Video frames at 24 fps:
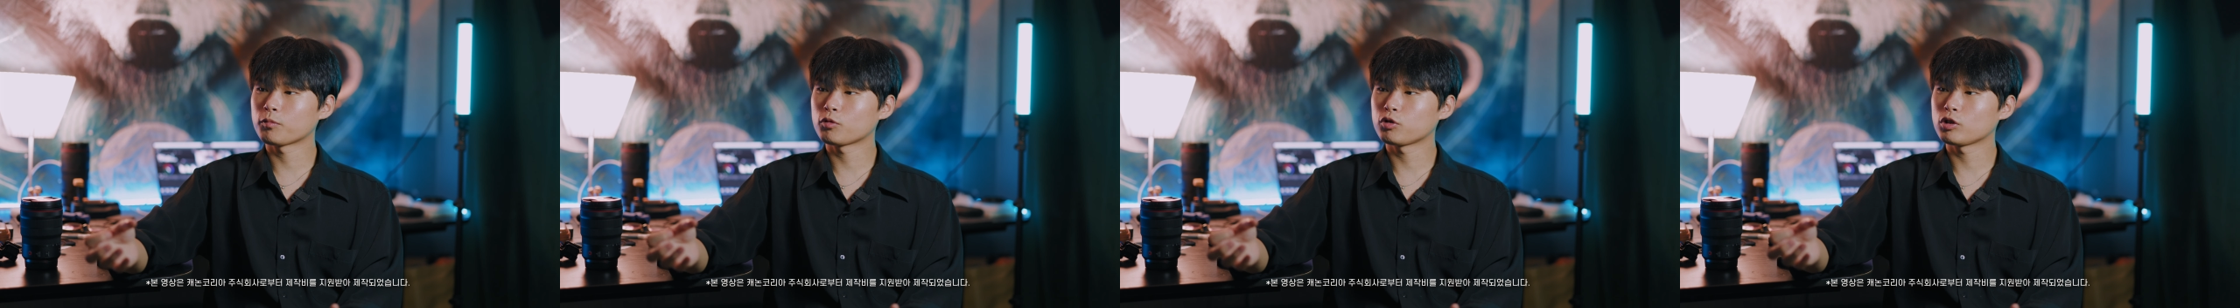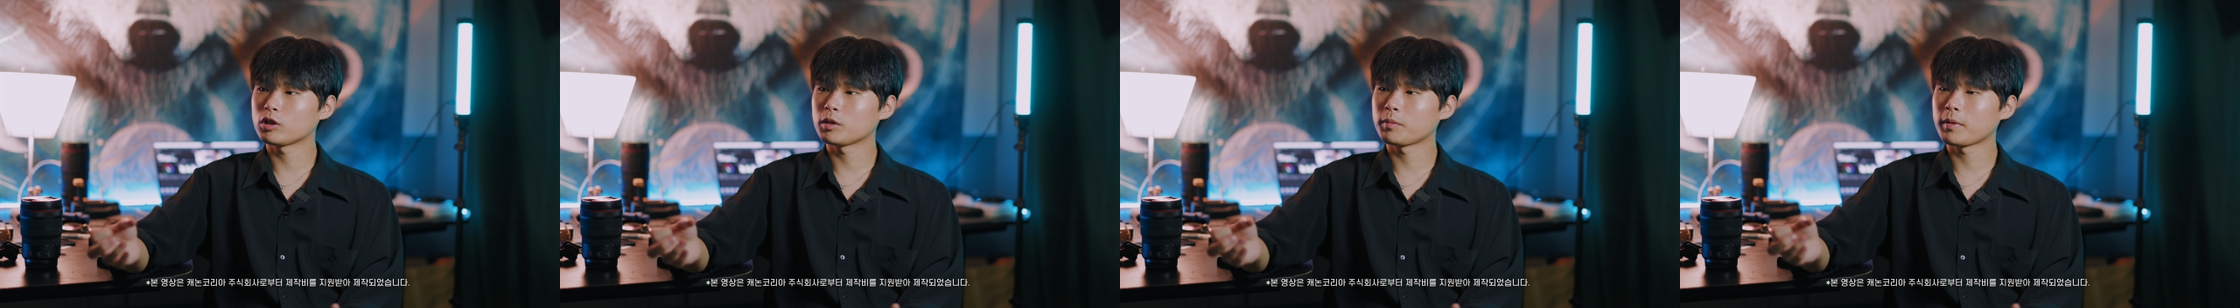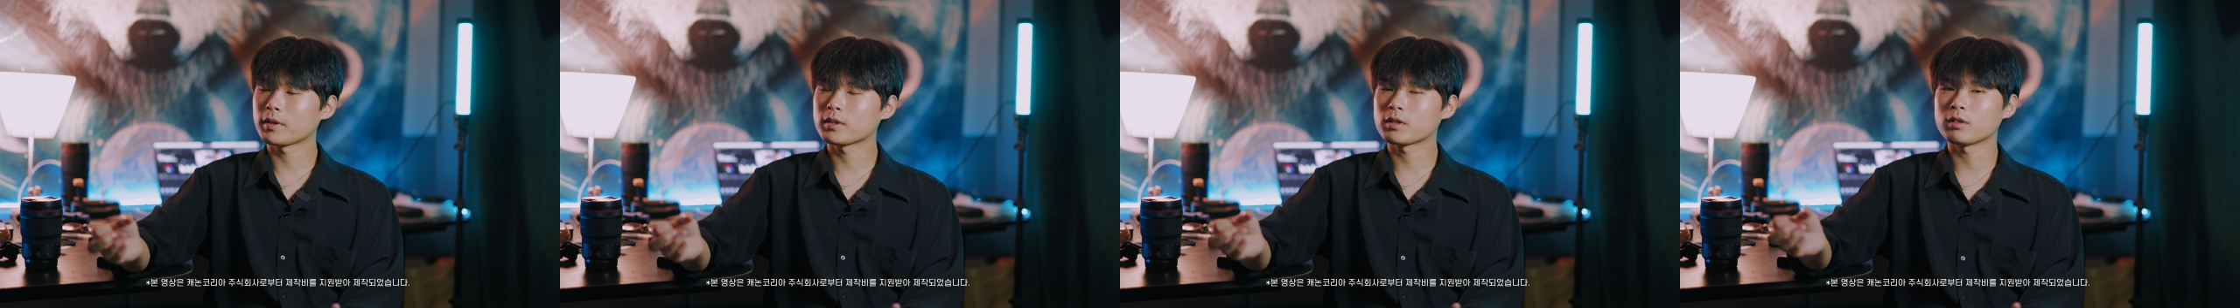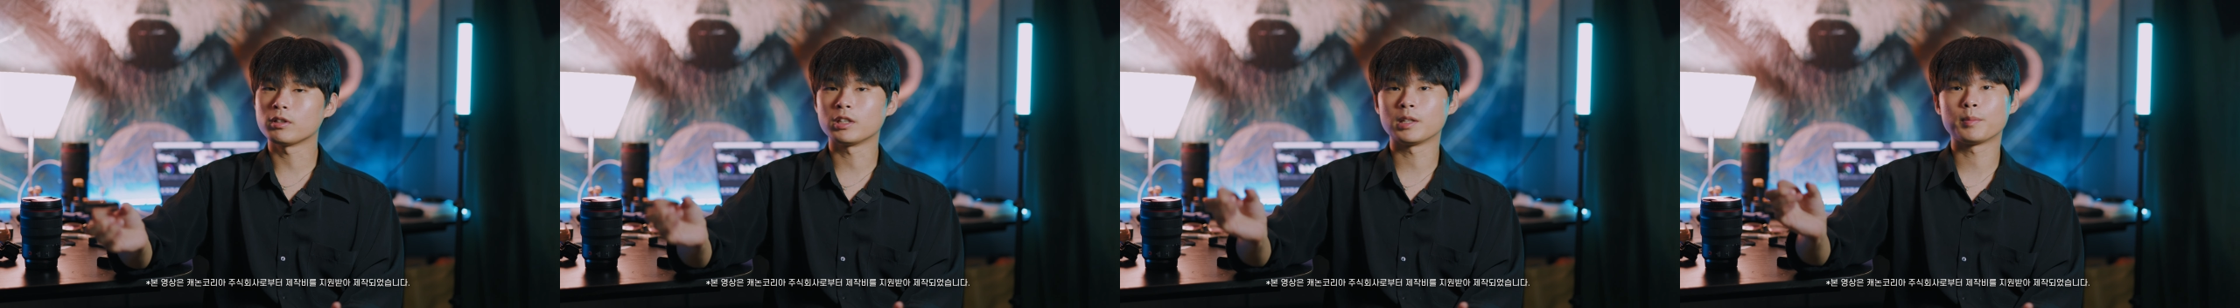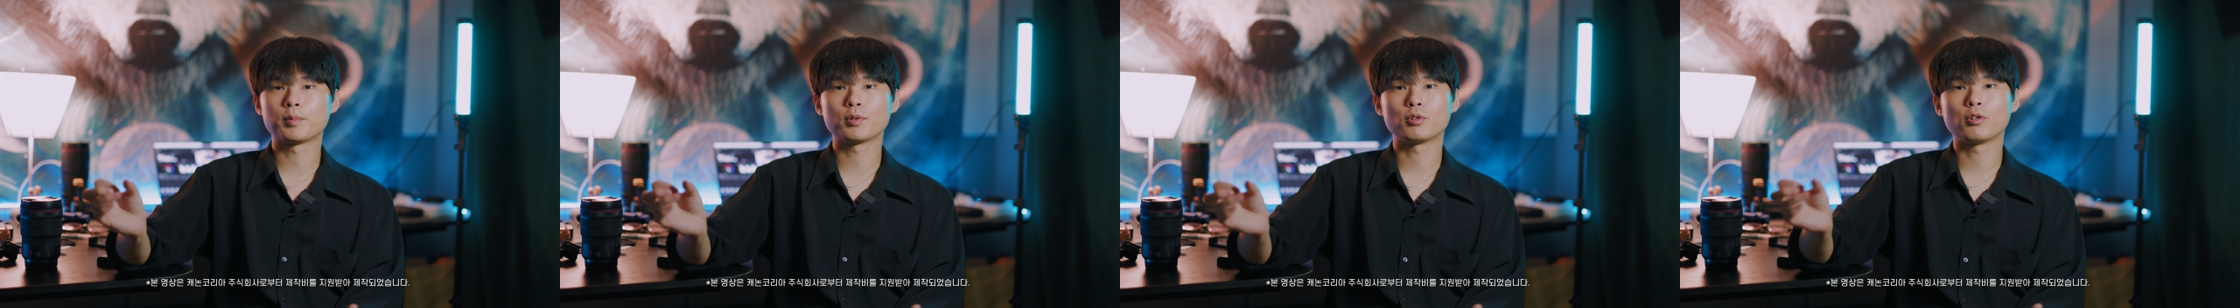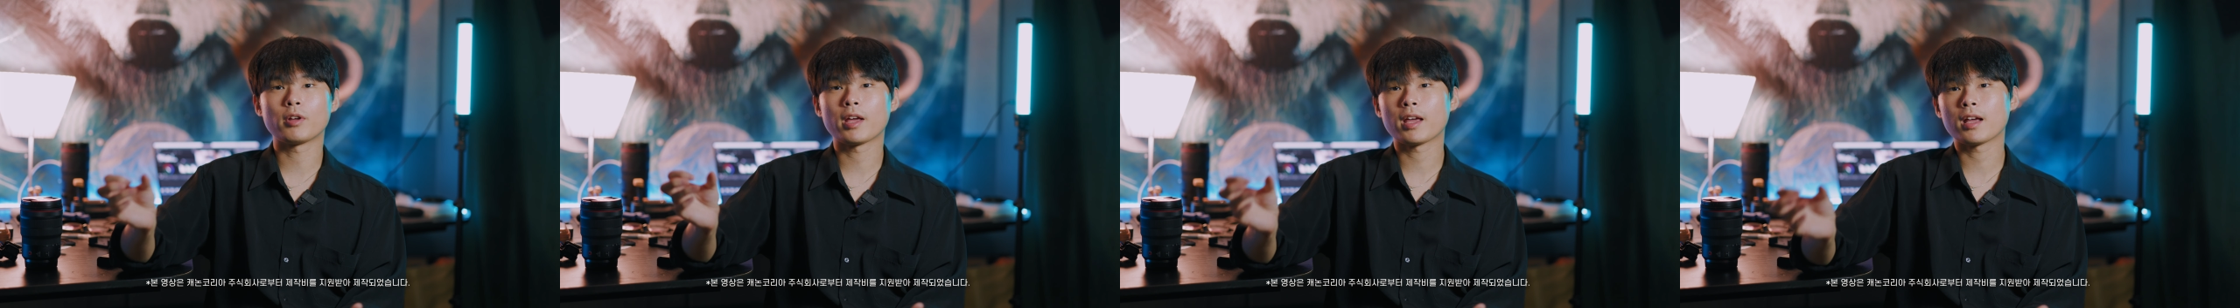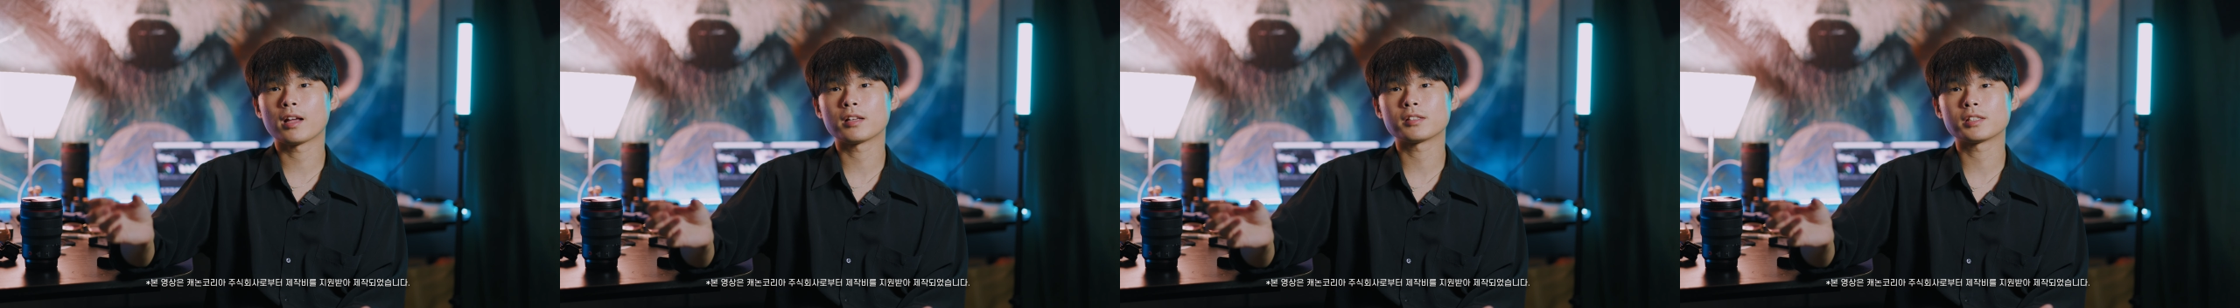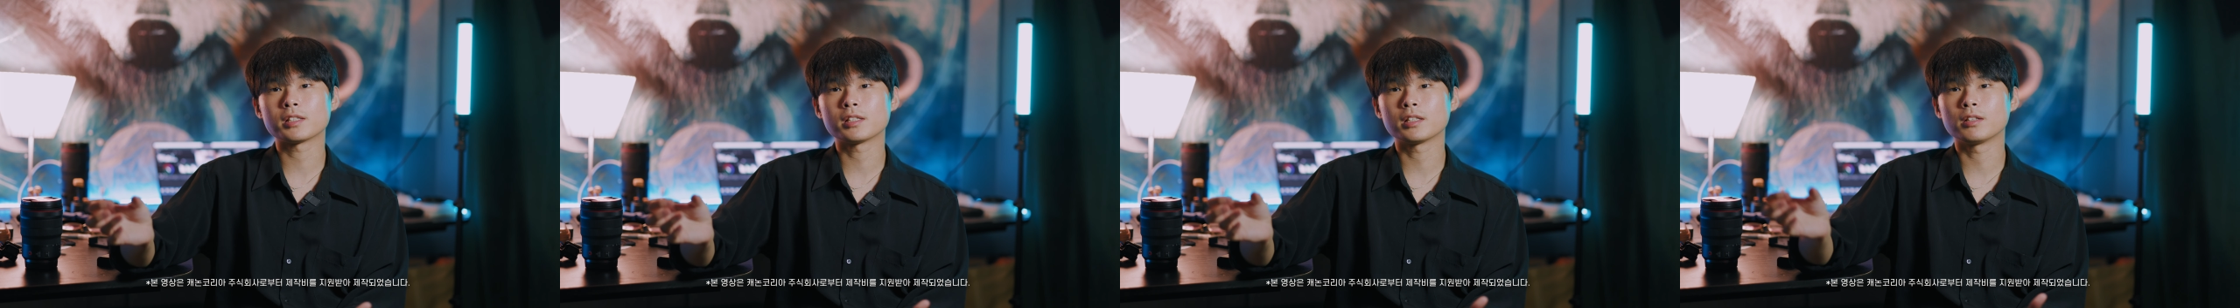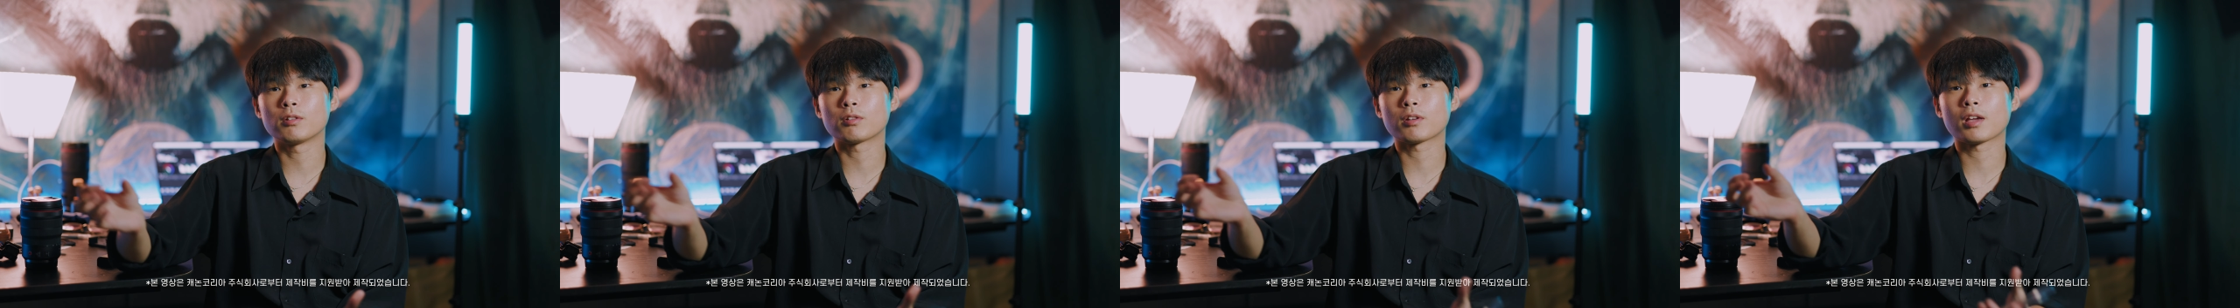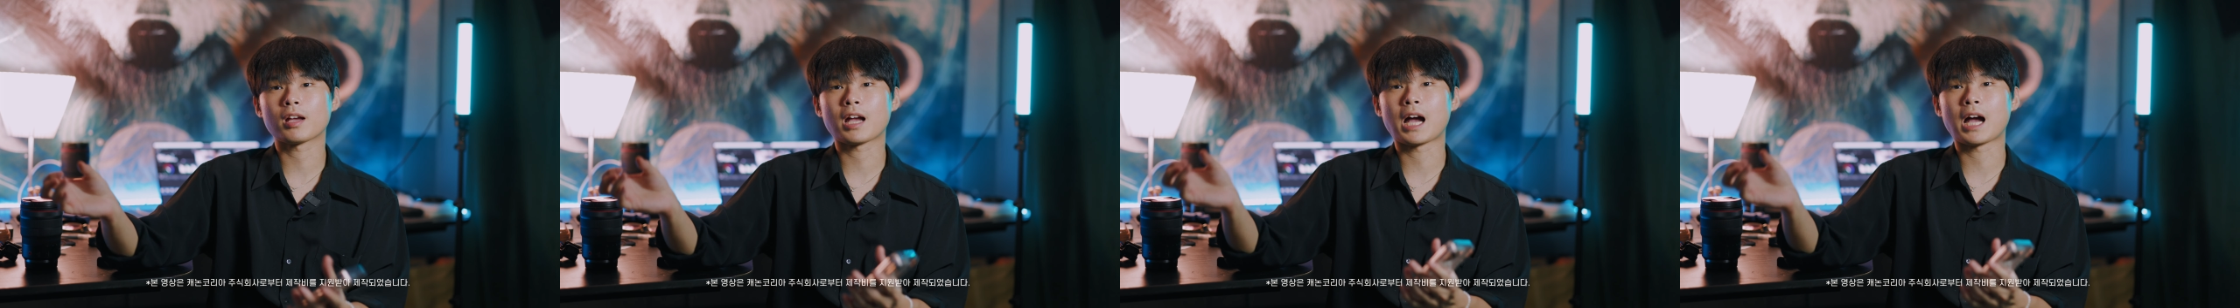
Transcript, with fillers: 투입에서 리뷰를 해야지 이렇게